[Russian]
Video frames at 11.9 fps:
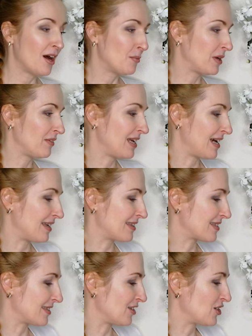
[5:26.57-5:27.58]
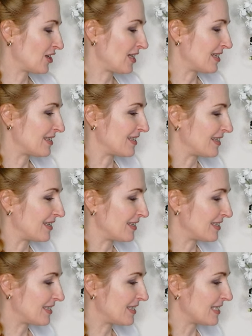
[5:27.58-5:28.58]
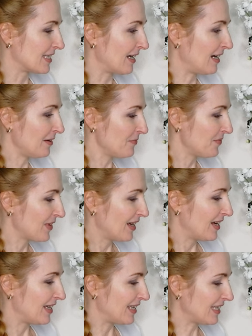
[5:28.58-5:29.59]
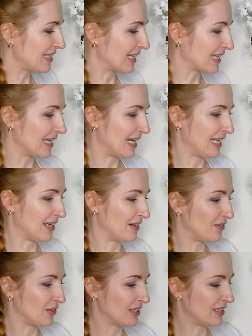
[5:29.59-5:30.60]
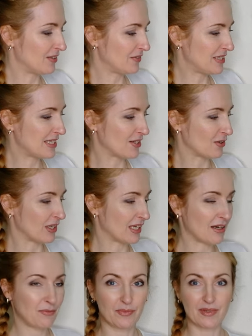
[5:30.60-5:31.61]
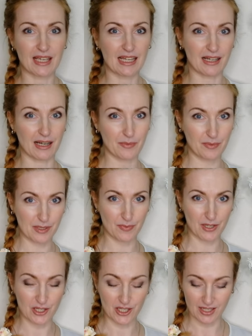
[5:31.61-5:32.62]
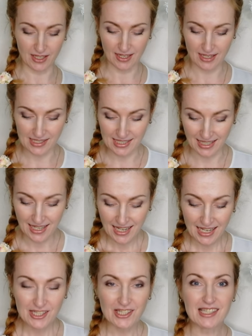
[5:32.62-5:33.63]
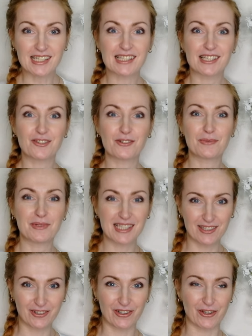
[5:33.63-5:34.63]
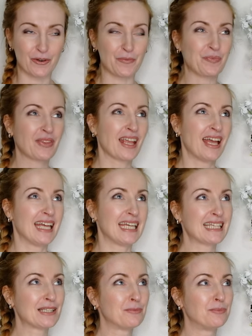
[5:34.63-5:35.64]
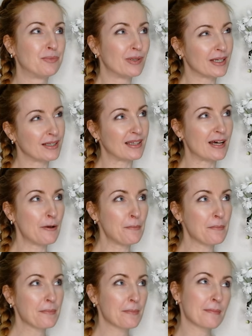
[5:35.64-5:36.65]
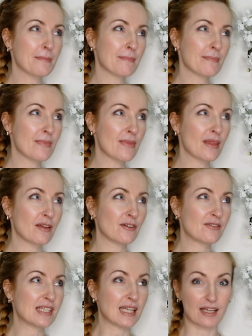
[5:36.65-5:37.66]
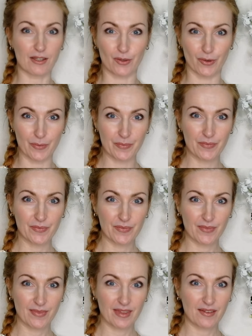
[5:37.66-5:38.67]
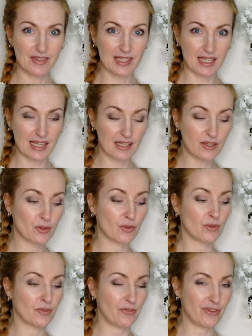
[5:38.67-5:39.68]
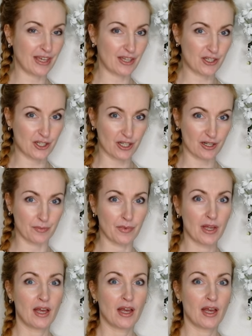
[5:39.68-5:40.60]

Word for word: появляется нежелательная седина и так далее вот ну все я я обеспечена краской сейчас расскажу вам историю это было в среду в среду вечером